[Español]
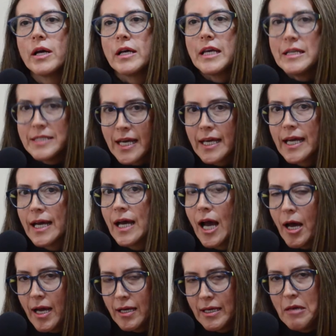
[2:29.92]
y llegue
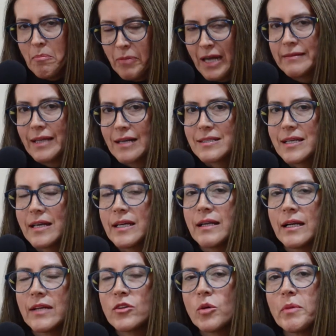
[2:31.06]
a implantarse ahí en
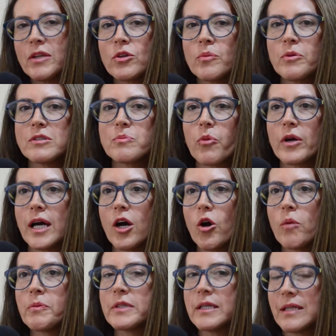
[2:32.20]
el endometrio, pues pueda
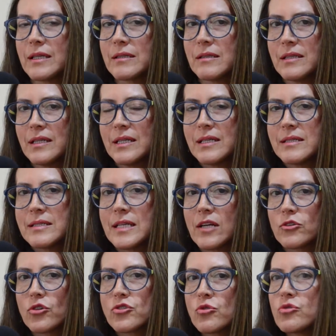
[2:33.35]
obtener
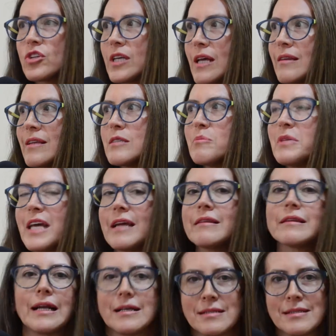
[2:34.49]
ciertos nutrientes
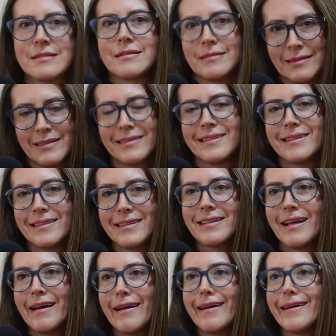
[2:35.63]
mientras
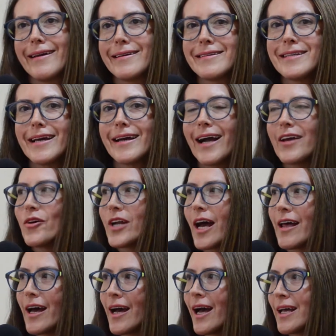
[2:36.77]
eh, llega
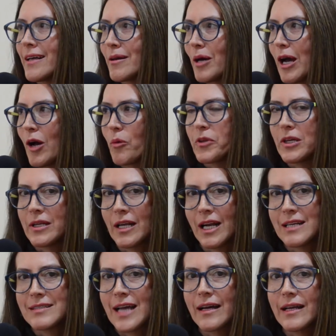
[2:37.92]
llorada a obtener la
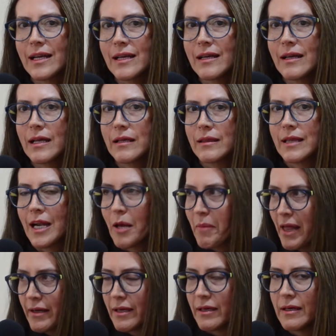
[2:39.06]
sangre de la
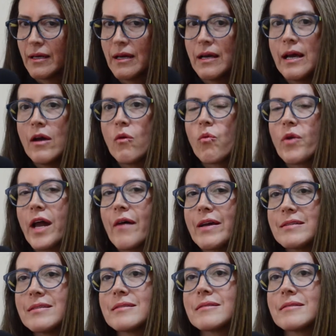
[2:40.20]
madre. Una vez